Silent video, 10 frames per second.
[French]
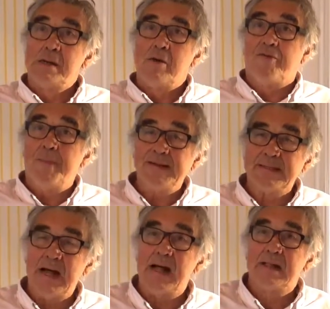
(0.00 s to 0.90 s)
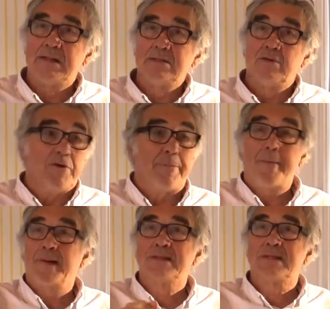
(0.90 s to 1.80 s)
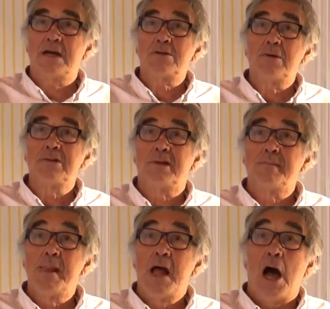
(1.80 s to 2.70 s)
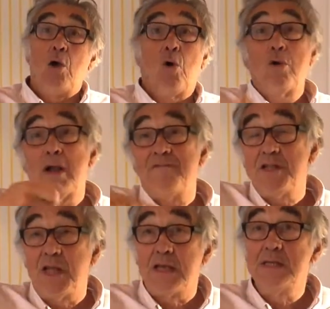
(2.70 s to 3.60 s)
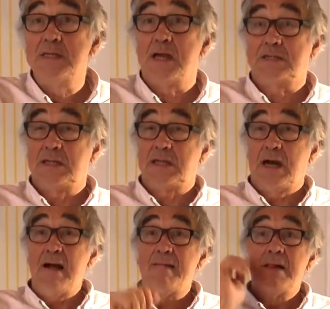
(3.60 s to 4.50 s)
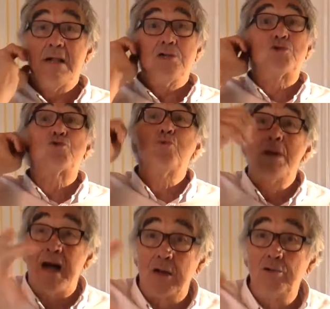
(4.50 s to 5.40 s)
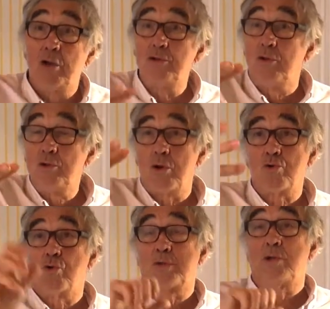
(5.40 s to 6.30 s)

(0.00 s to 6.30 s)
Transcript: On ne fait pas ça. On ne va pas prendre ça en compte. Alors on l'avait déguisé, etc., sous l'angle d'un cours